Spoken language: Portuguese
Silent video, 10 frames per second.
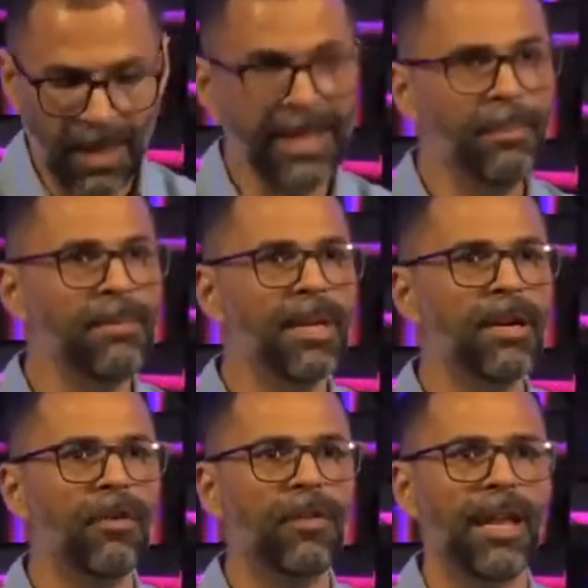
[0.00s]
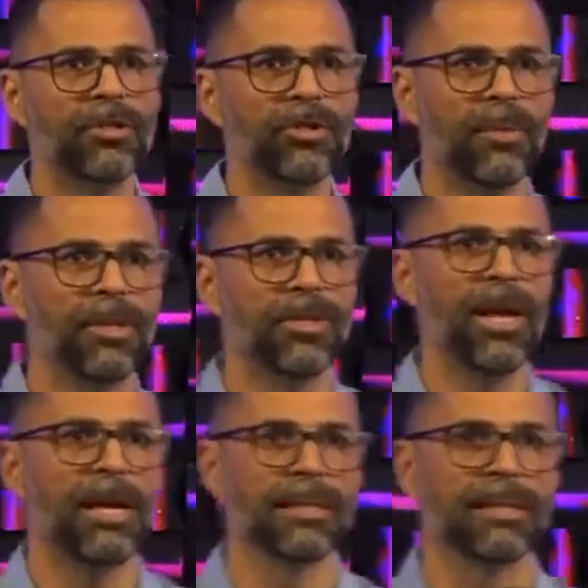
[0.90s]
E a primeira que eu vou falar é justamente
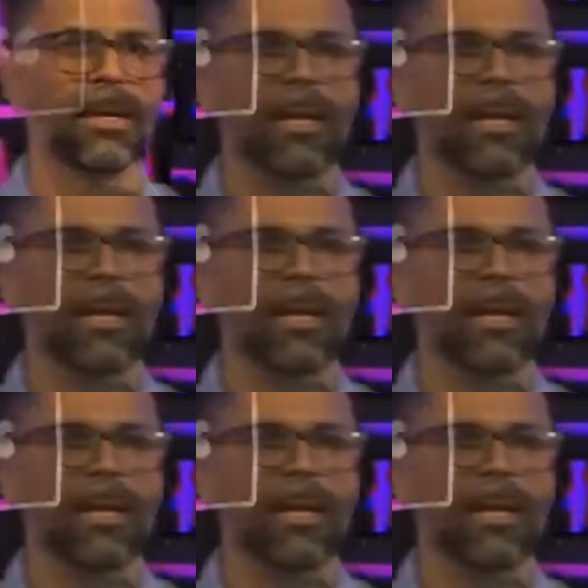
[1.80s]
essa: